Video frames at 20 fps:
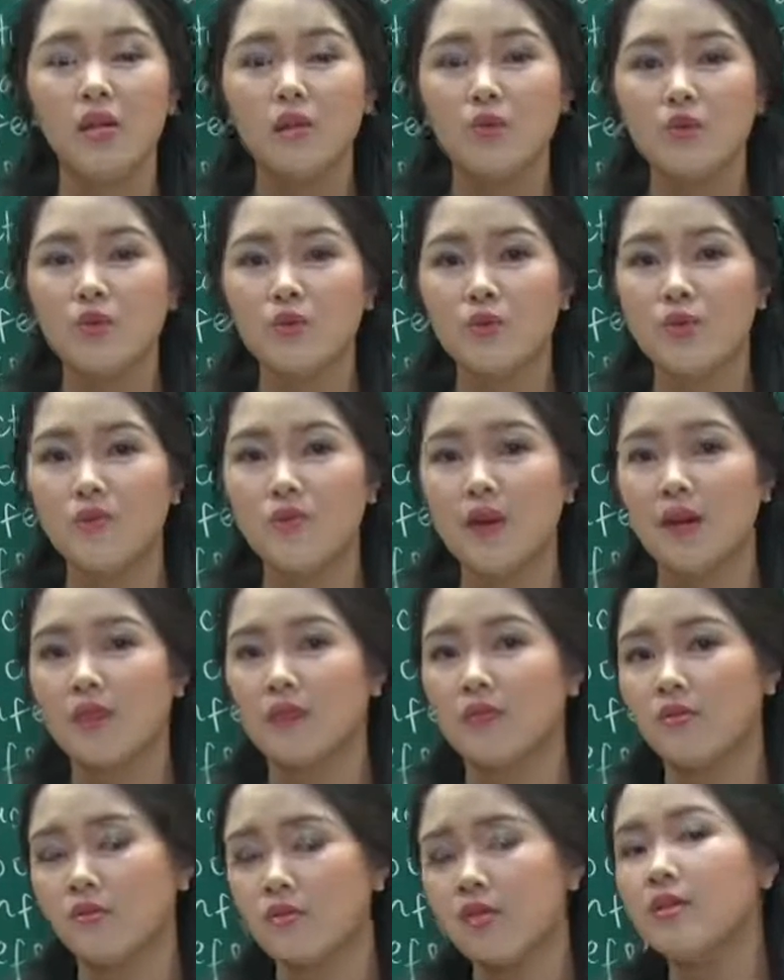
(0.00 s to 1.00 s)
tuy nhiên
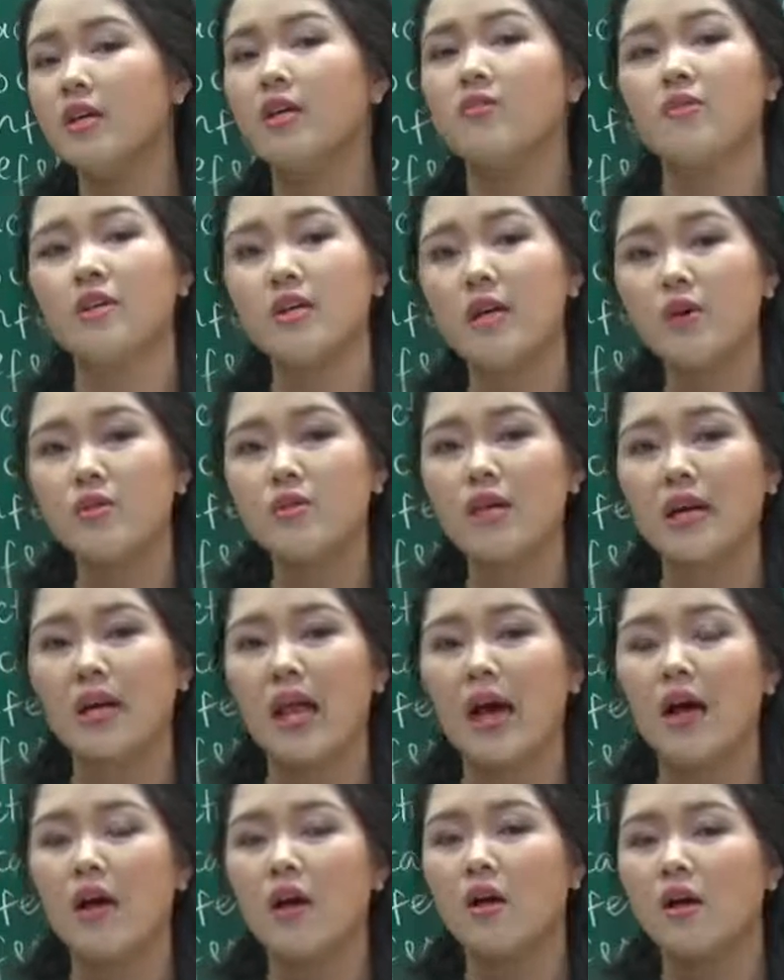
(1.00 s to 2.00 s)
phải thừa nhận với với nhau rằng
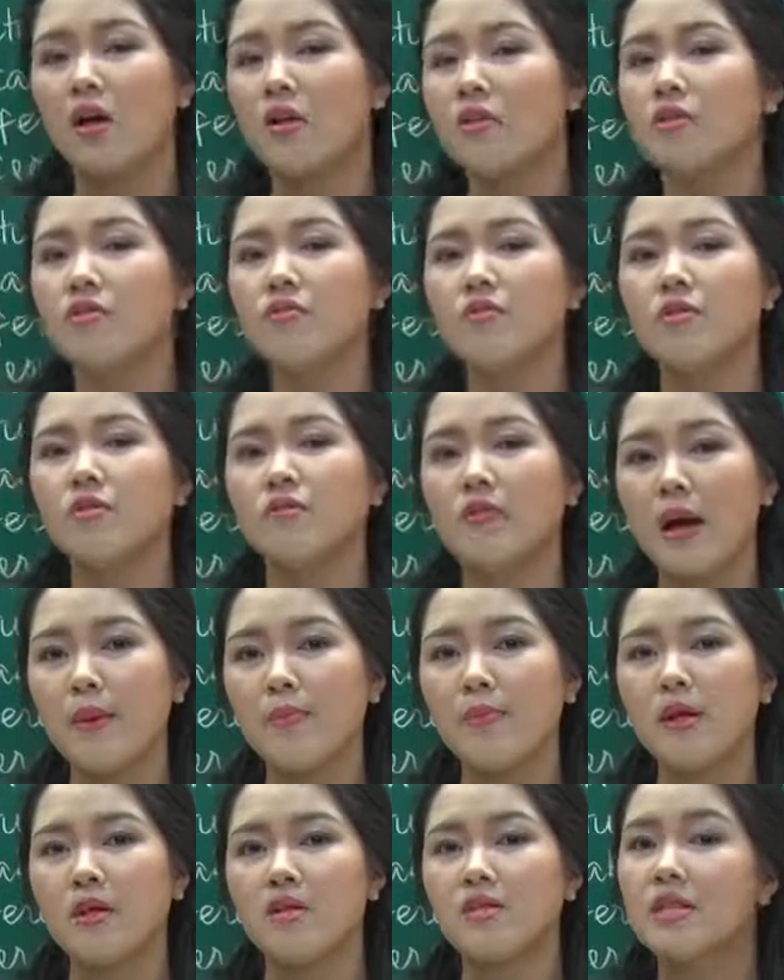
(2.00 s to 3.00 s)
là có những phương
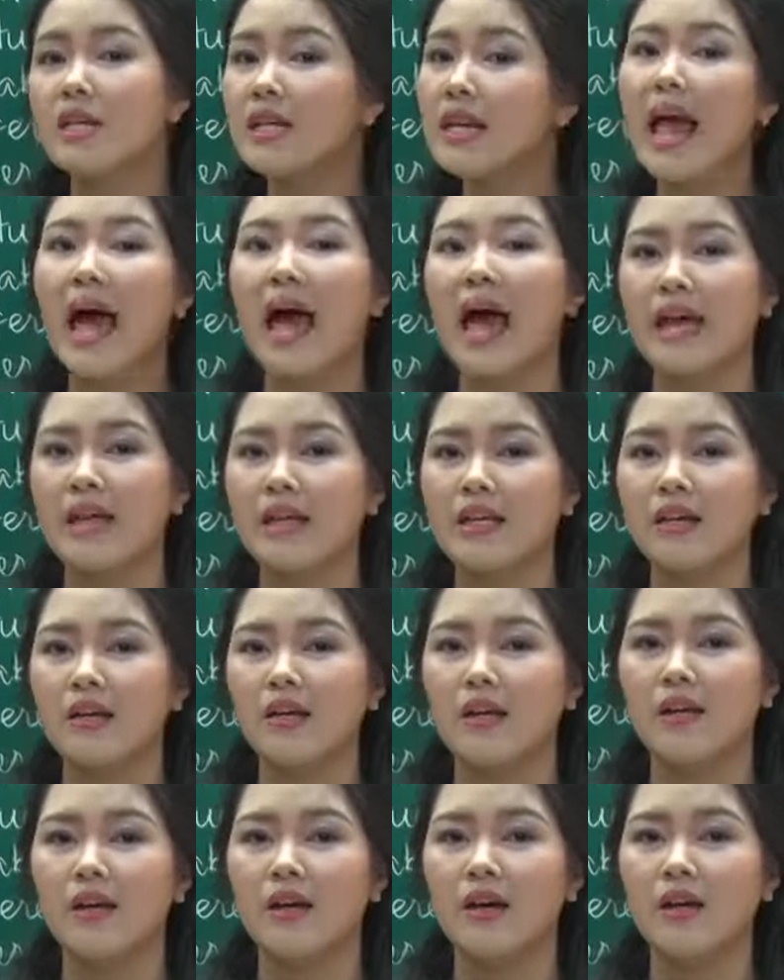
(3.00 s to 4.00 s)
pháp rất là hay
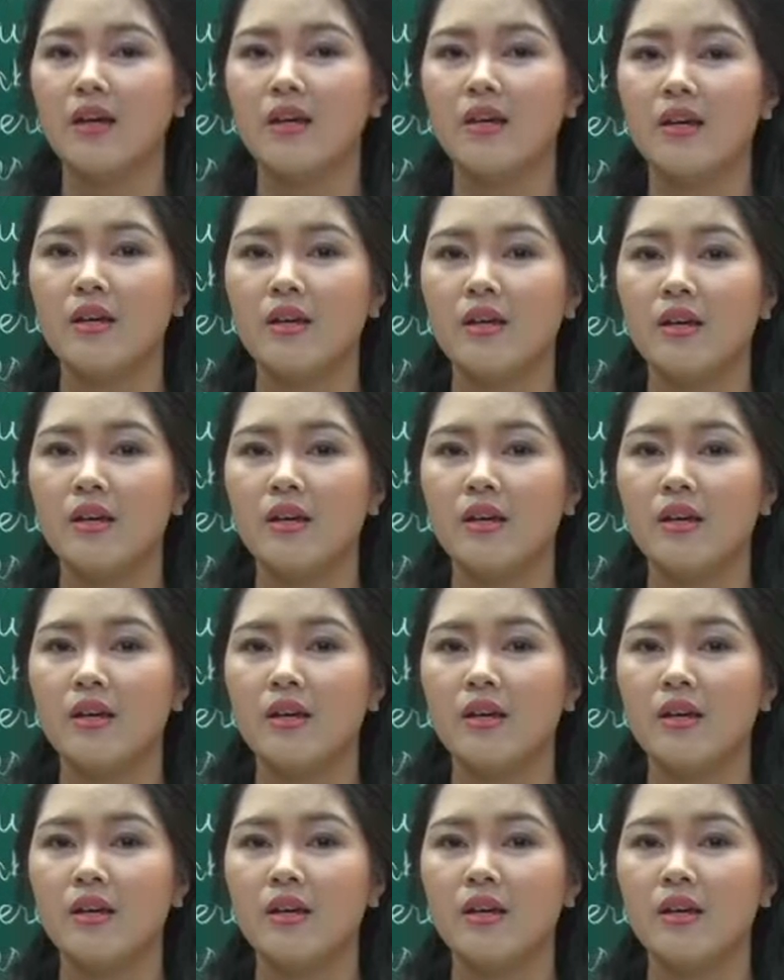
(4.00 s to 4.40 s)
đấy